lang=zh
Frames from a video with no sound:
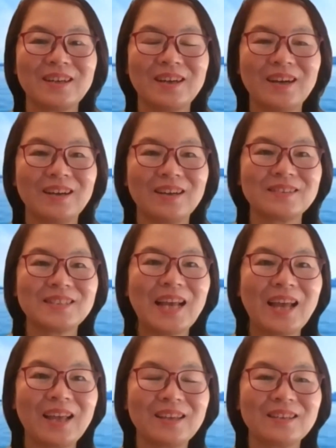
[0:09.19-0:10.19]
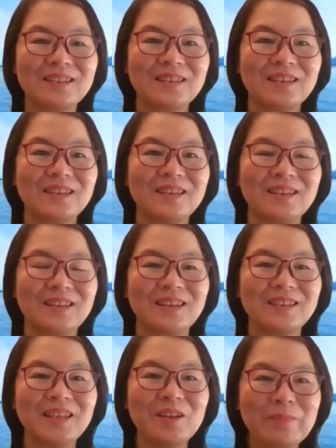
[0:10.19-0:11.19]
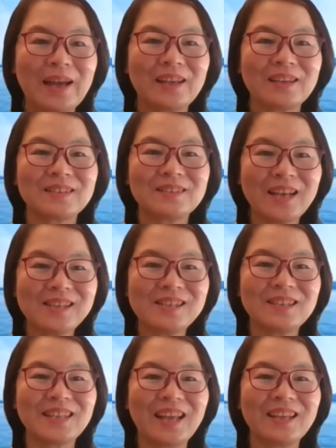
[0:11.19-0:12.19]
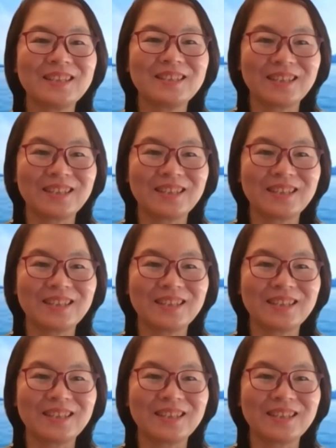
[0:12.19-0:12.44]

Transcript: 啊，在一百三十年